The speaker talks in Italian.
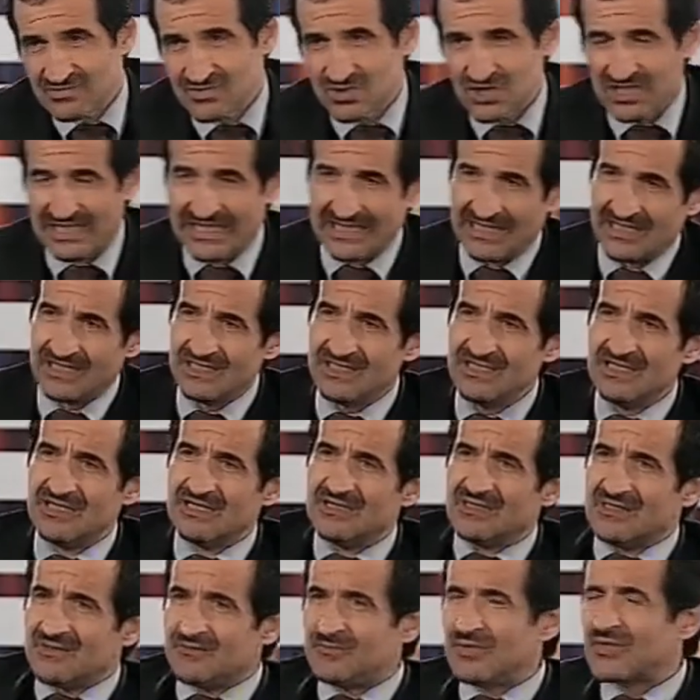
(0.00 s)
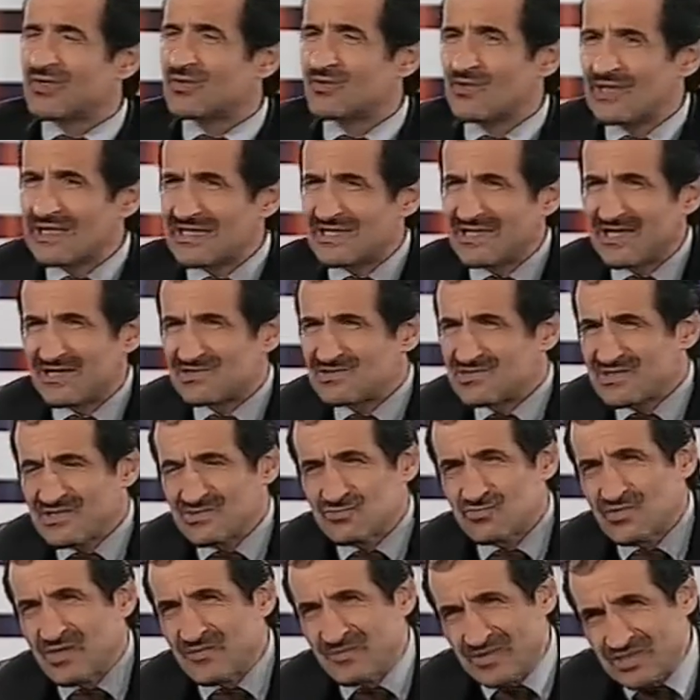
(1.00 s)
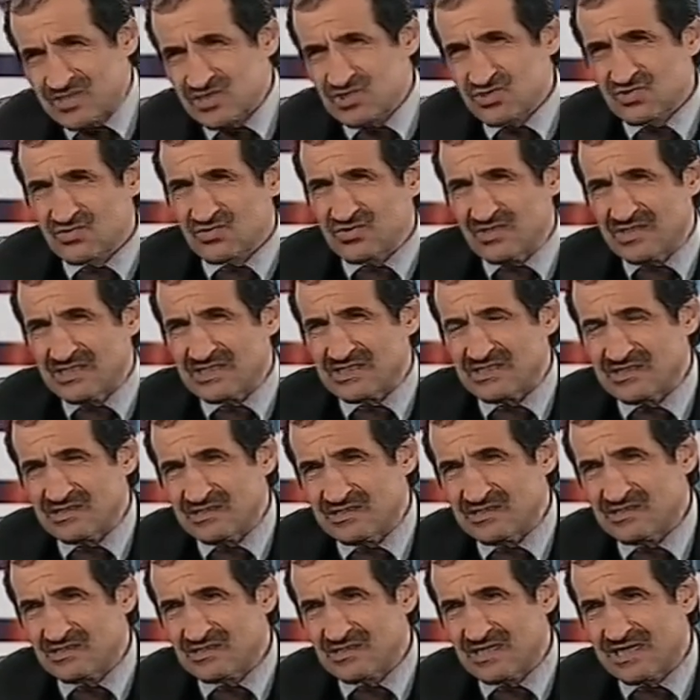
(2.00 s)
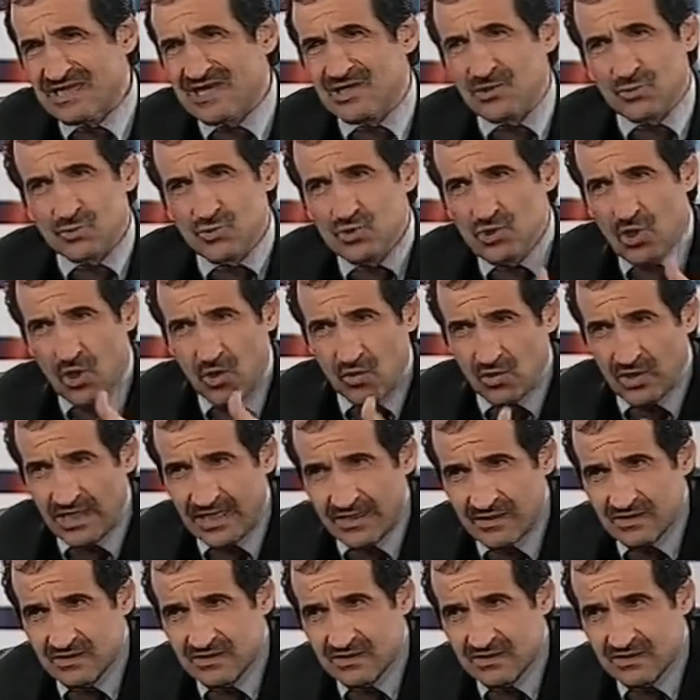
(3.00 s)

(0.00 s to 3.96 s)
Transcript: ce l'hai. Sì. Poi qual è l'altra tua passione? Che... Ah, lo yoga.